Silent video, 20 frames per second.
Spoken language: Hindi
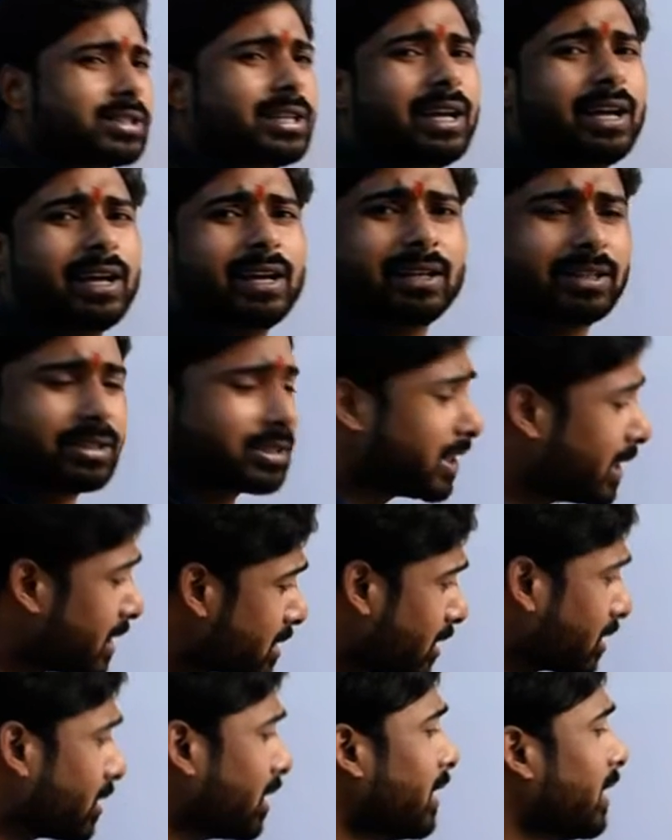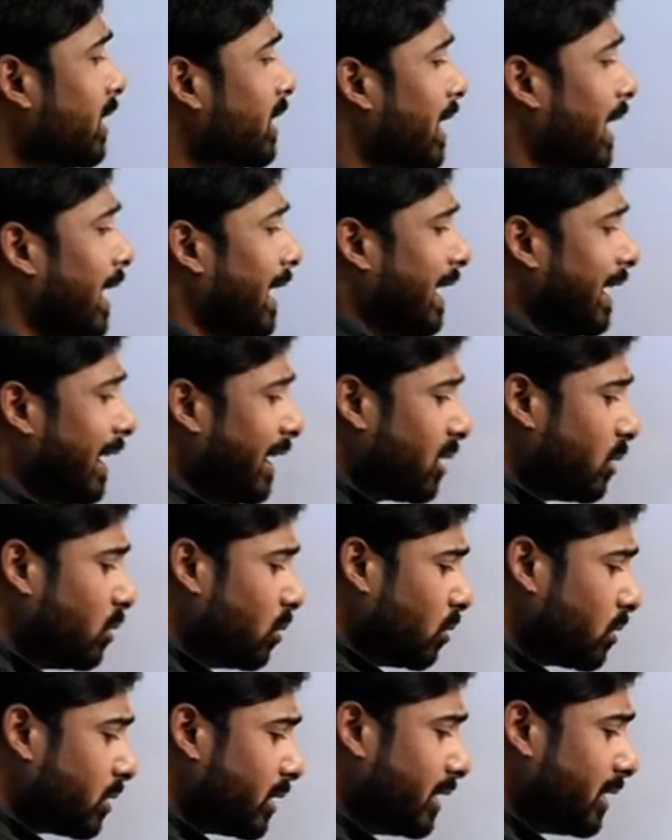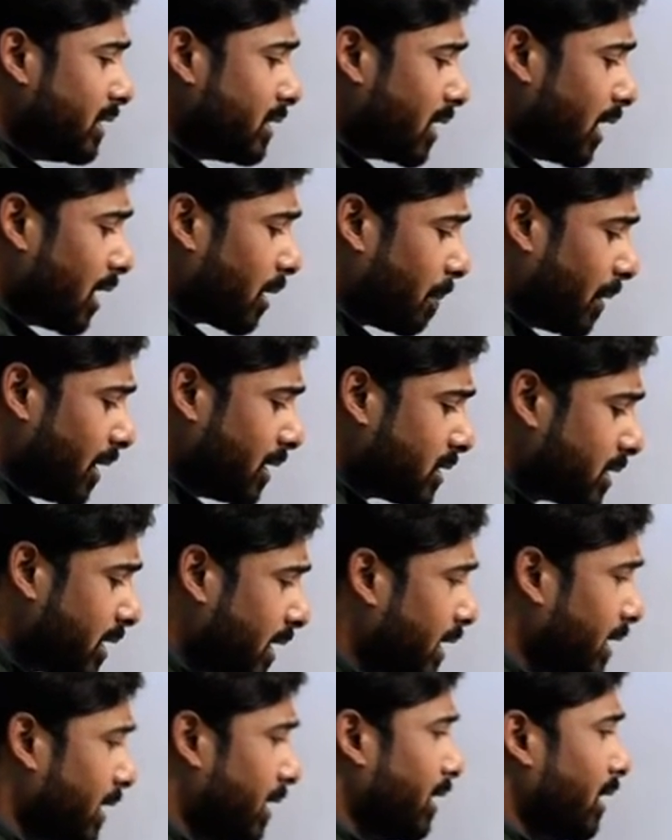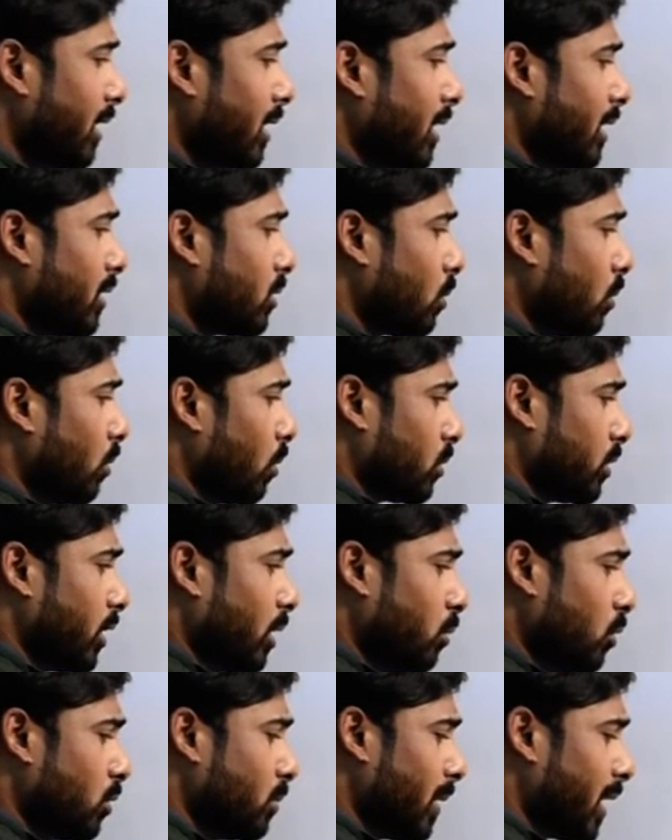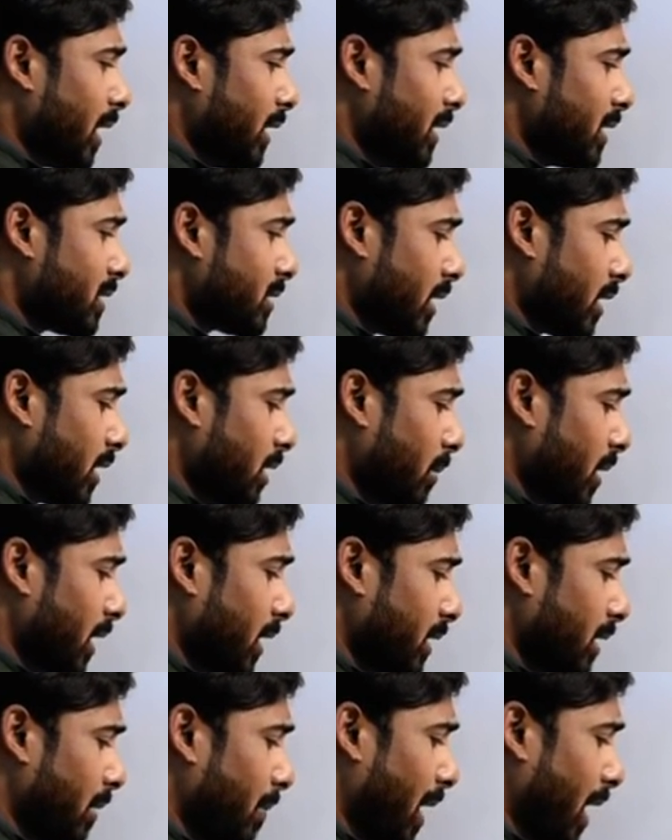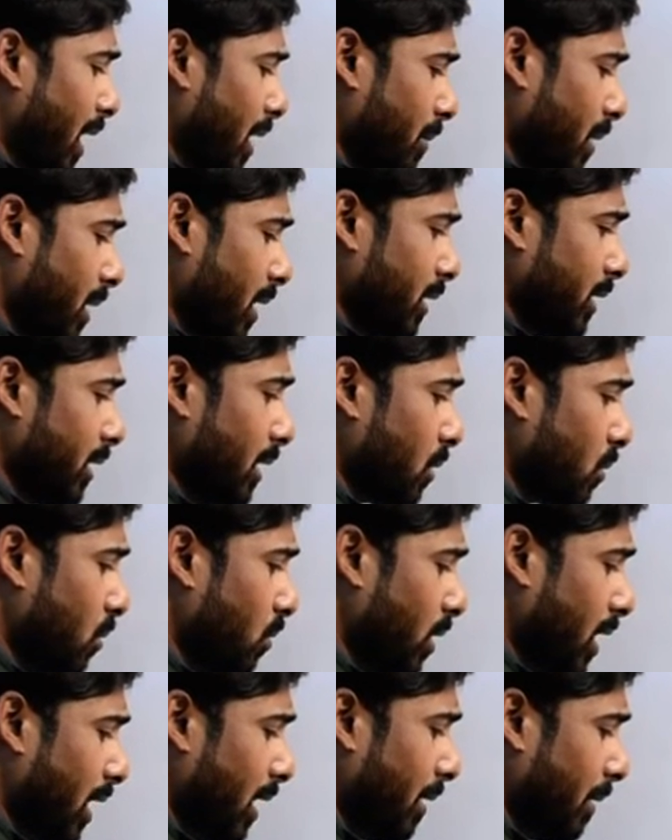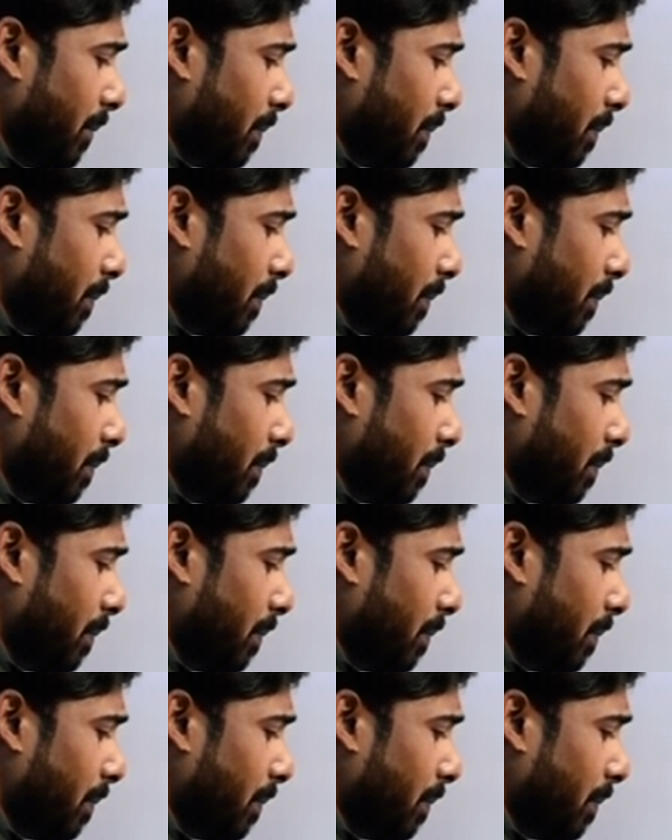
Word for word: है छह सतह दिख रहा है एक दो तीन चार पांच छः त्रिलो त्रिभुज बना दिया सर्किल बना दिया भाग बना दिया गुड़ा